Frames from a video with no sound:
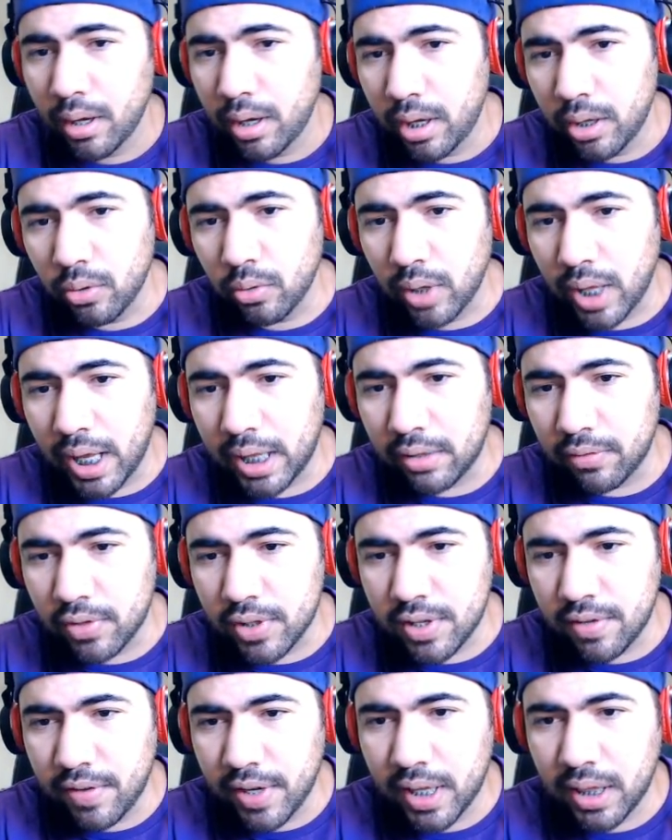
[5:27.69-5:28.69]
E do lado
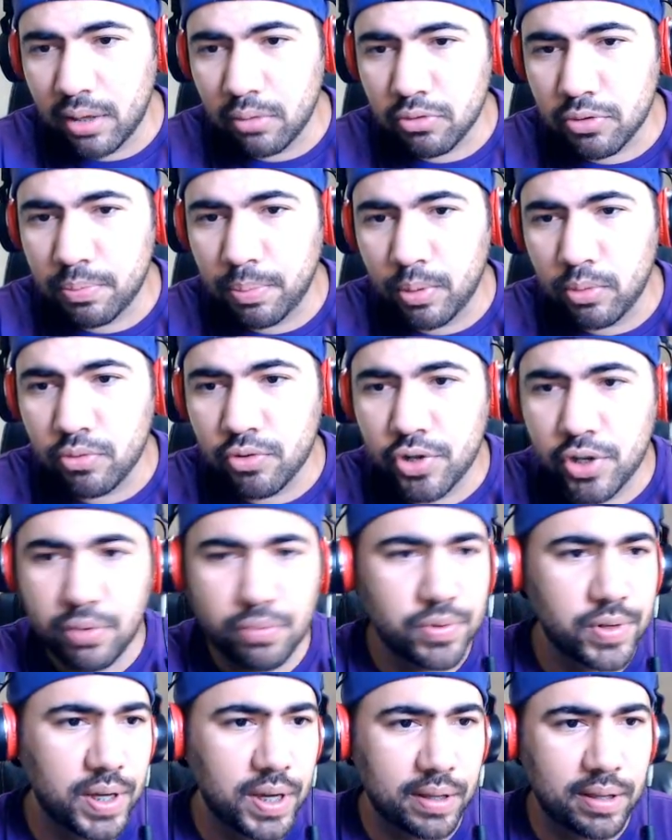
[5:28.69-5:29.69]
você vê que tem uns
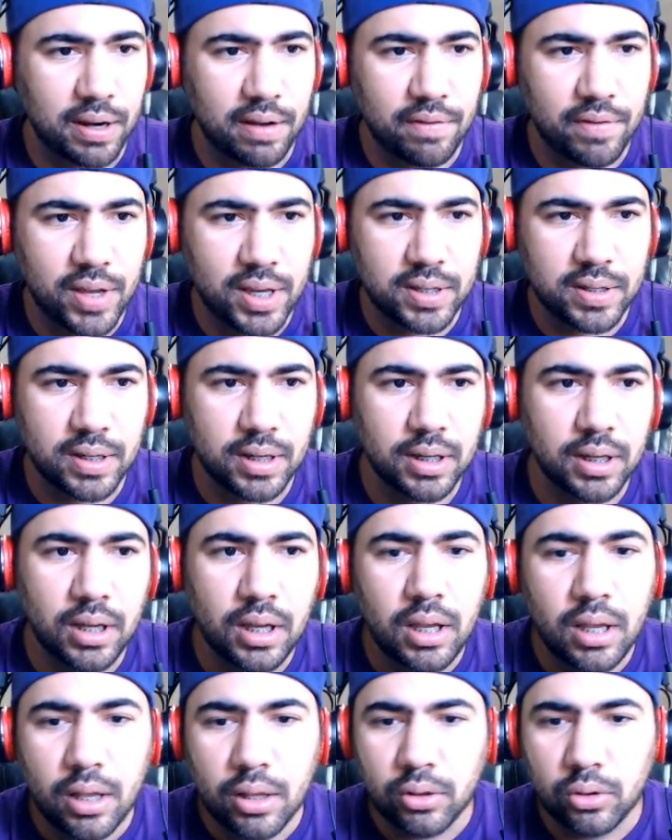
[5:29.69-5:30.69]
pontinhos que atravessa
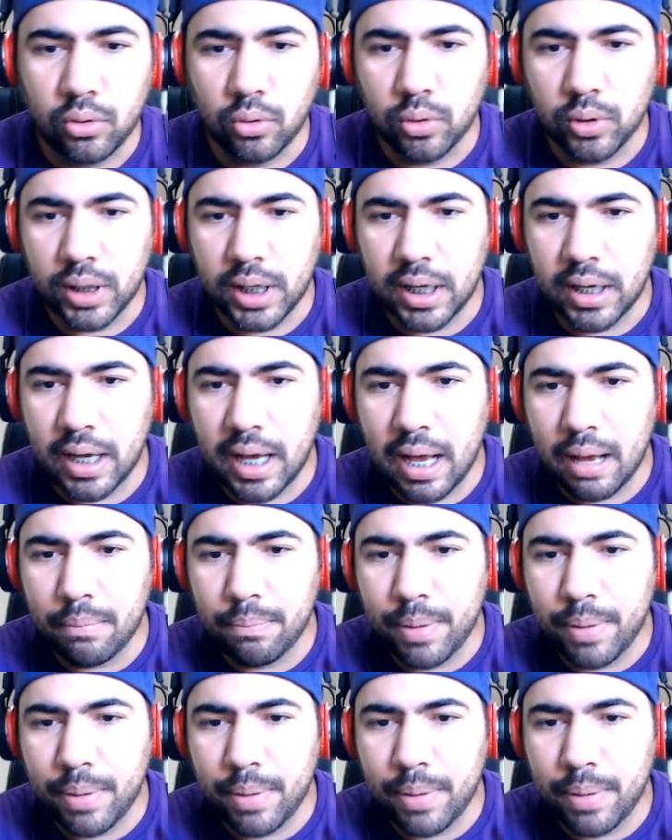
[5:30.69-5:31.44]
toda a